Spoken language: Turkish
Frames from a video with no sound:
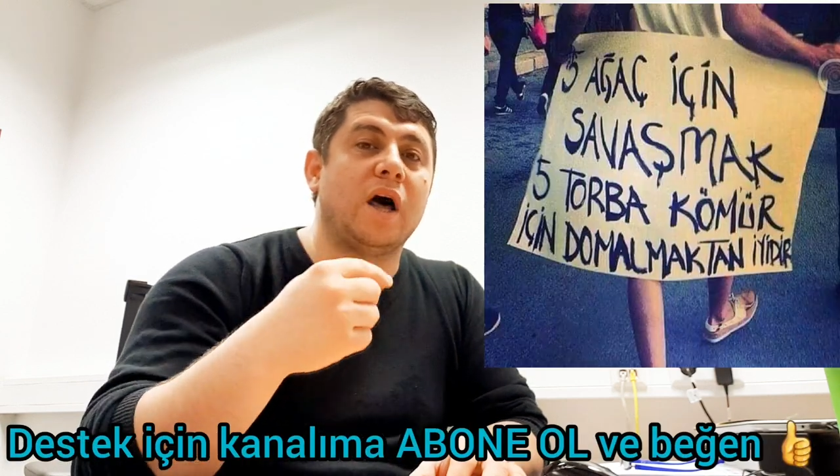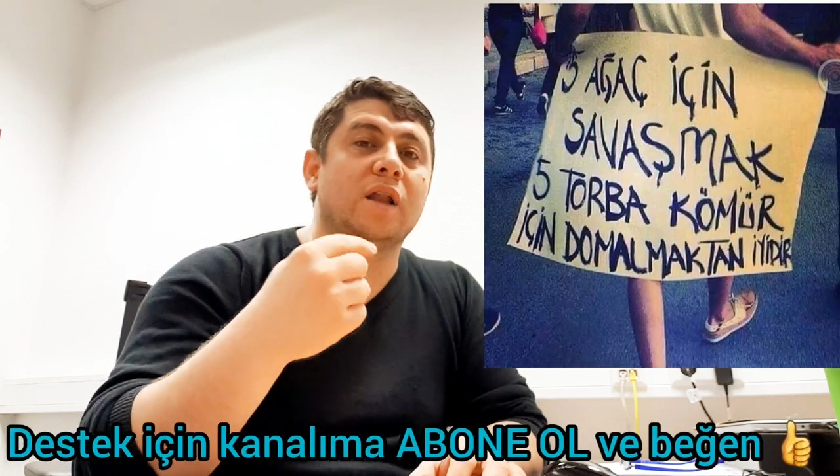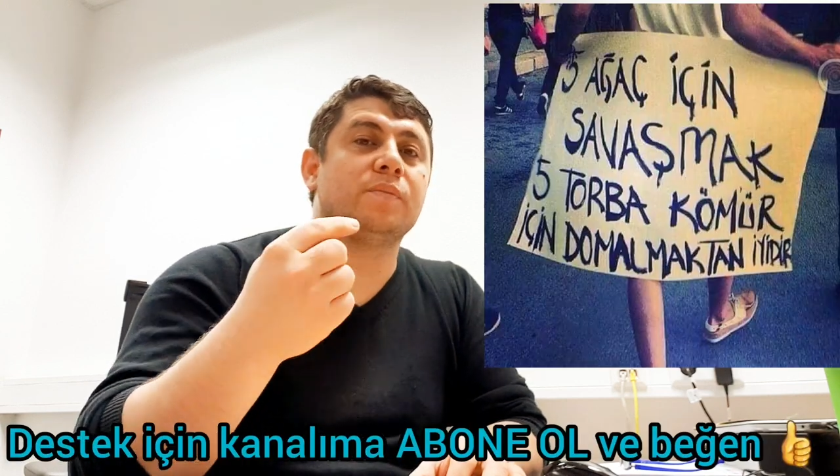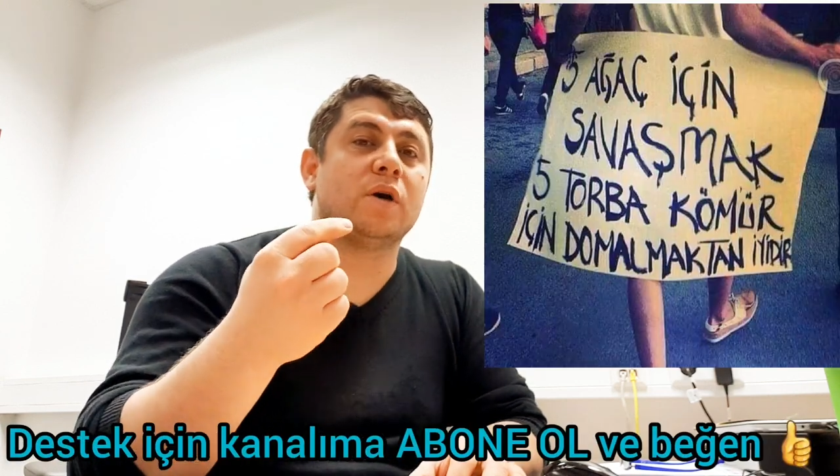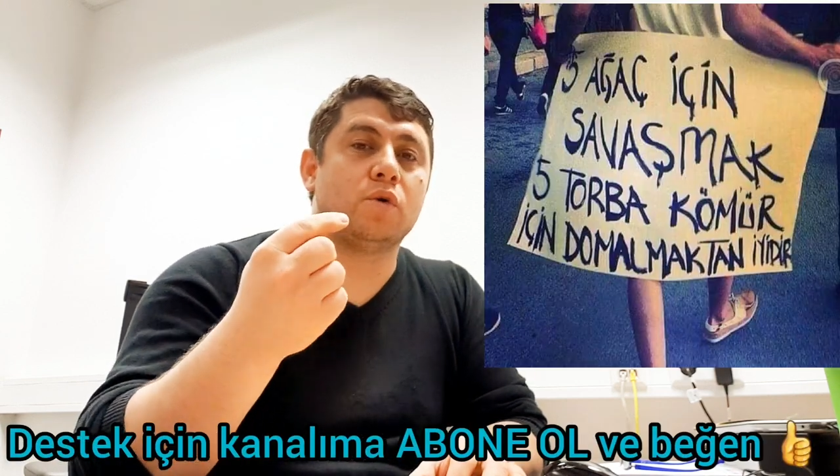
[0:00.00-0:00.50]

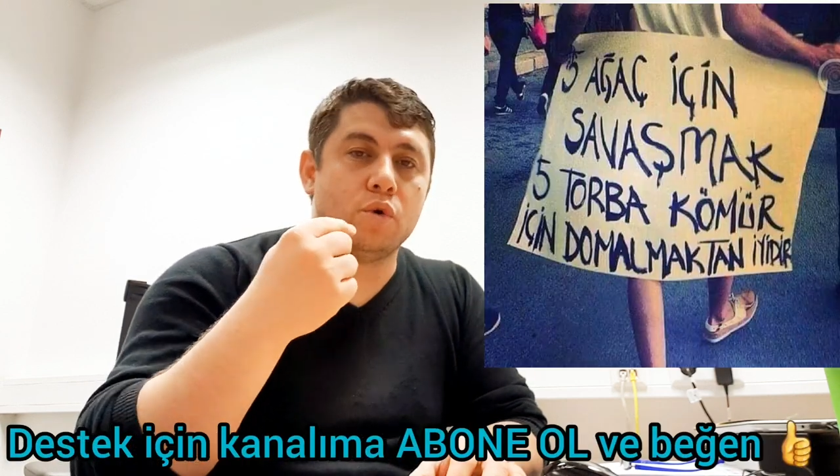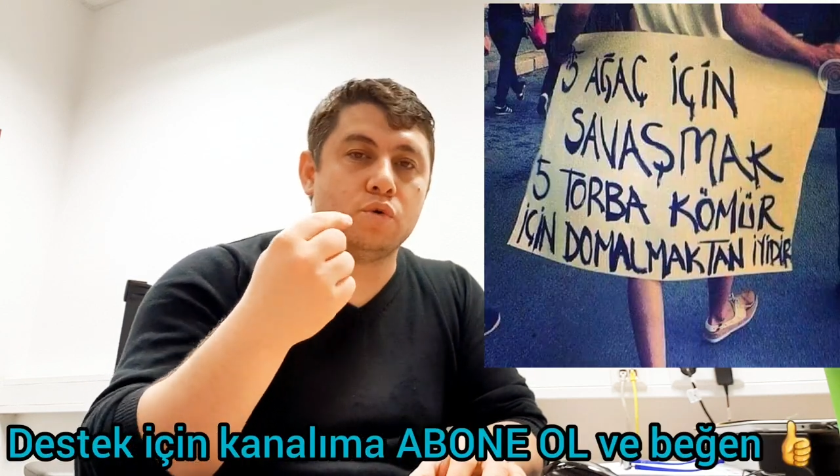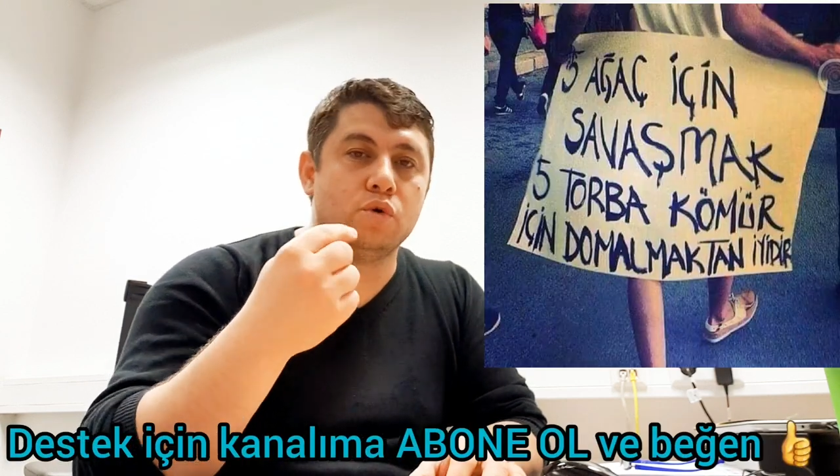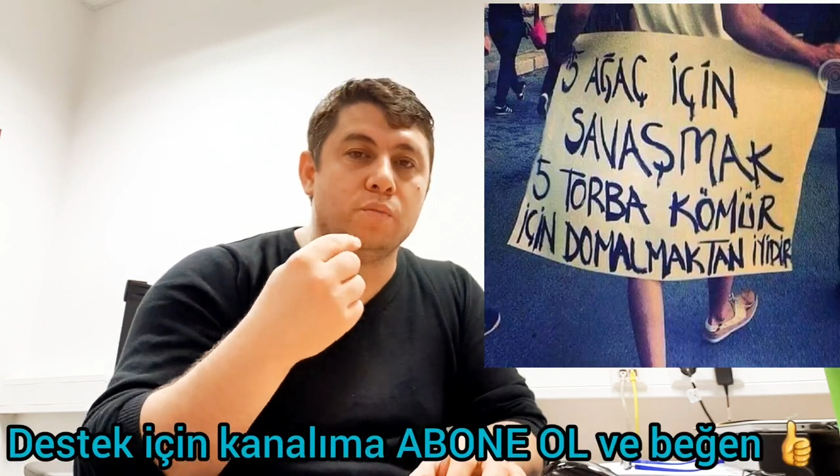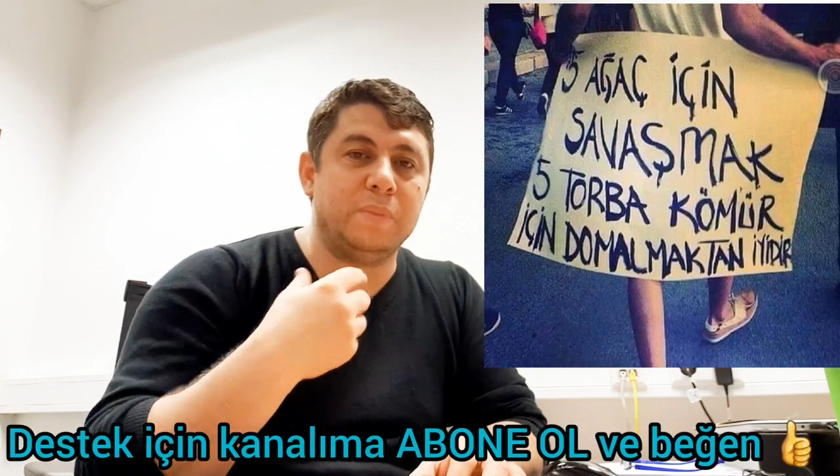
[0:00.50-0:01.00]
alıp da
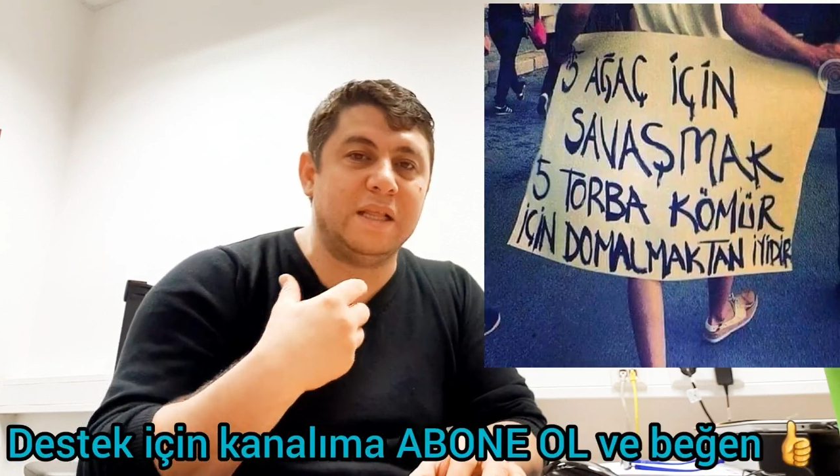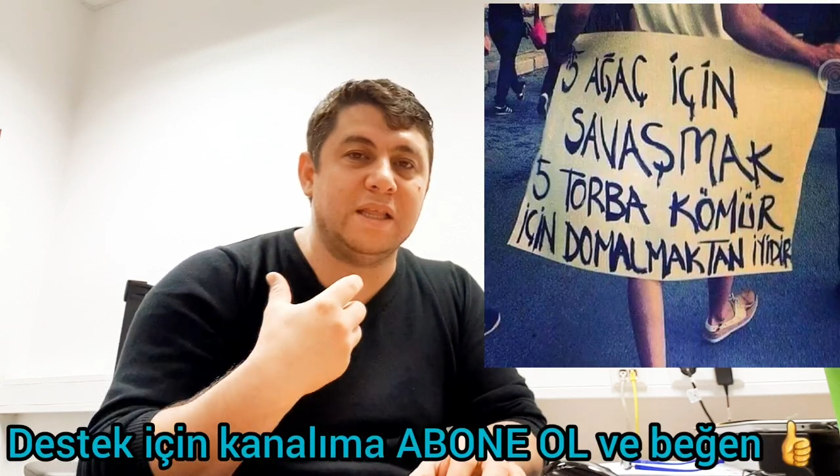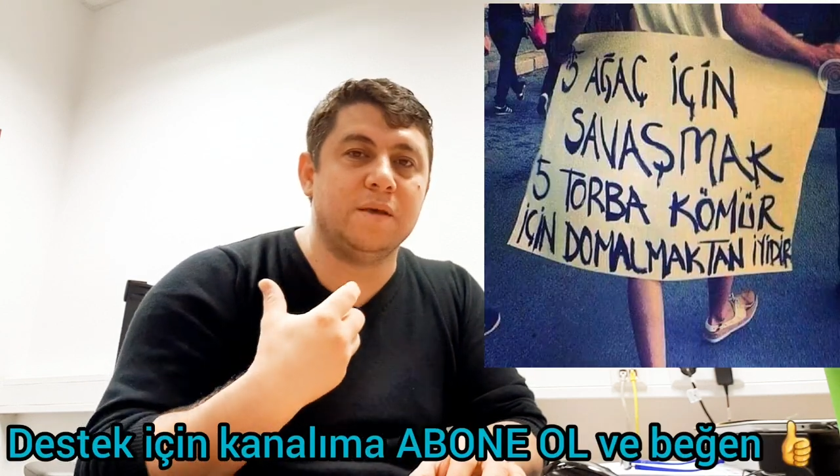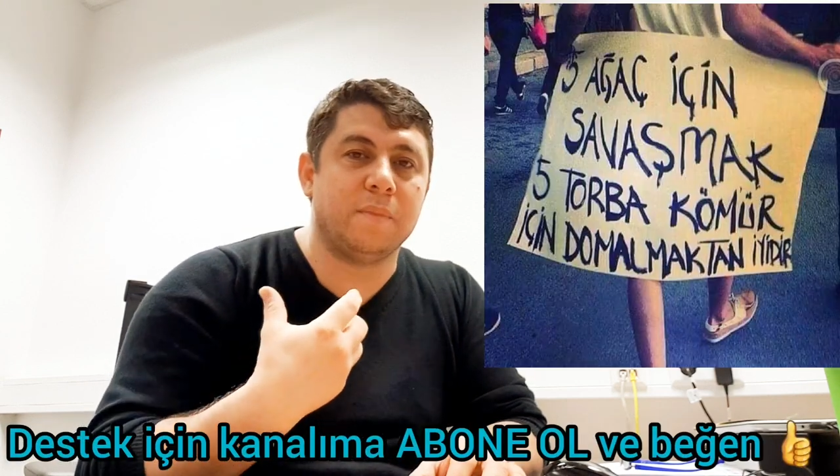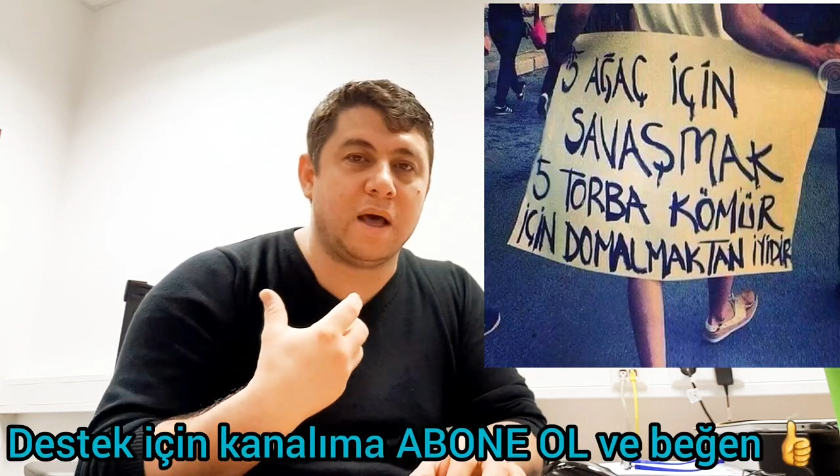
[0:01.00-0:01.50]
gördüğüm,
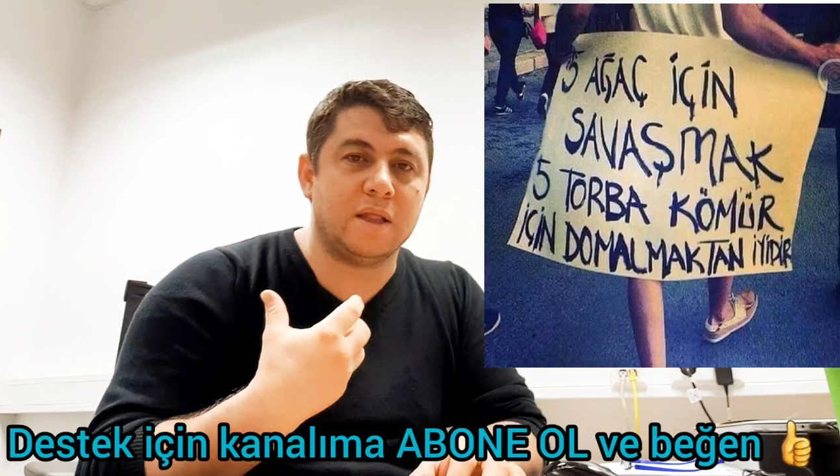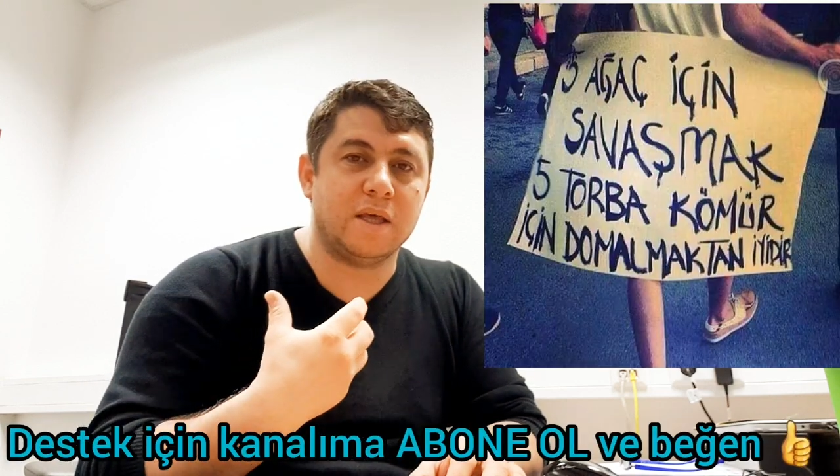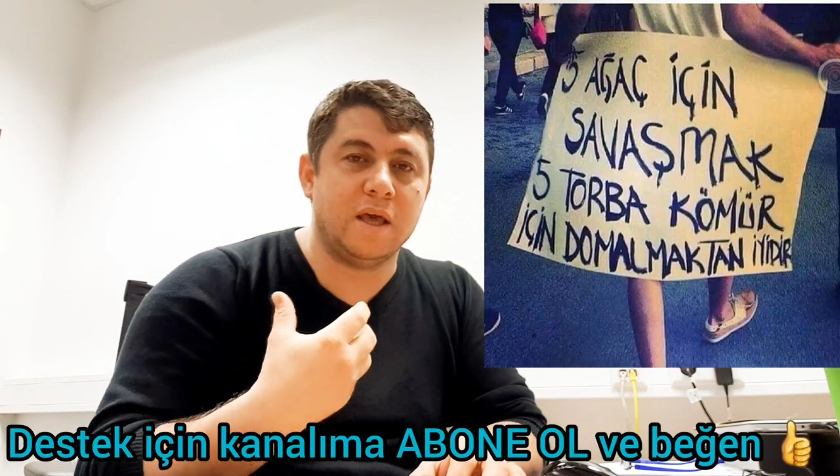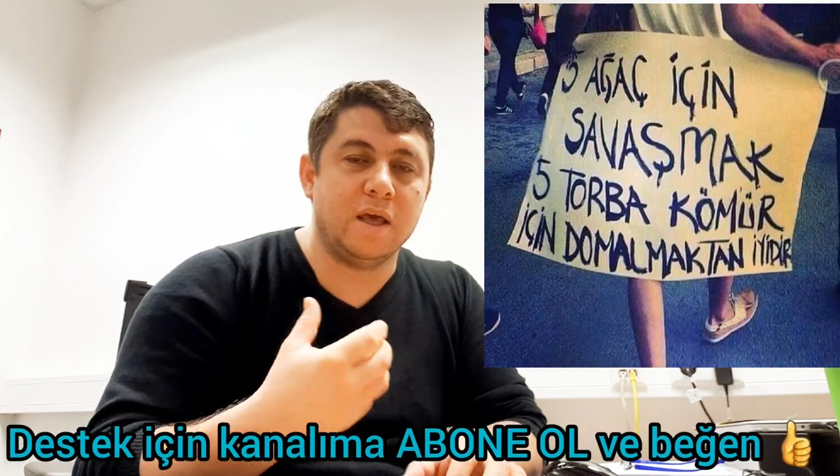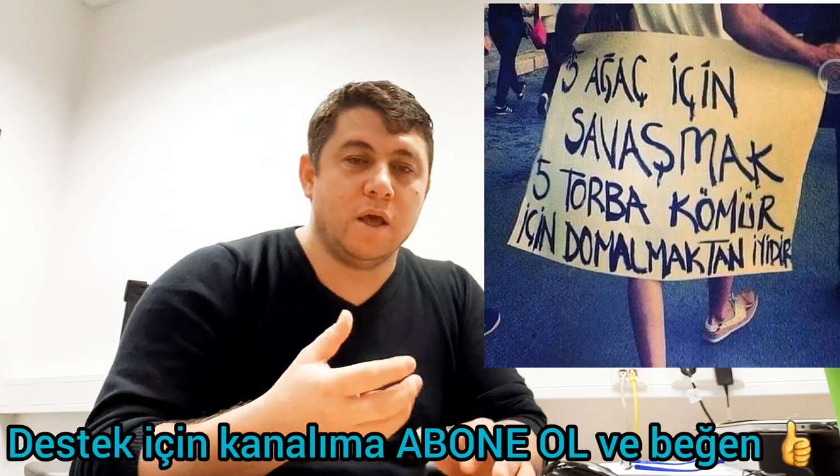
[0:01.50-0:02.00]
bildiğim
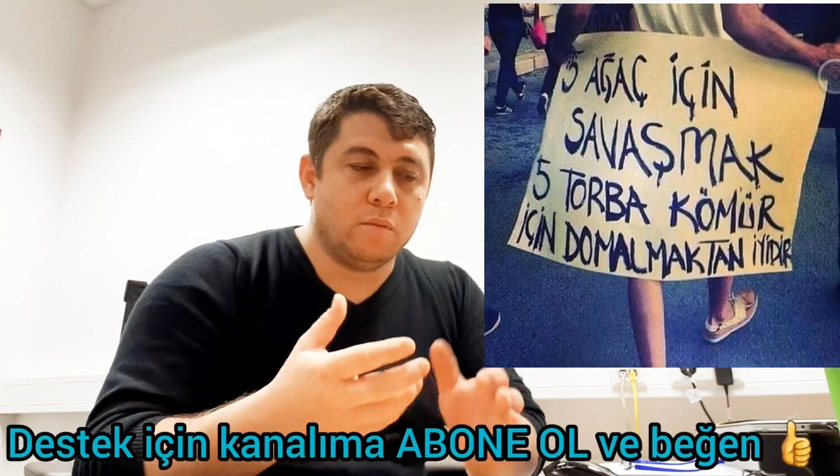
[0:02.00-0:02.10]
halde,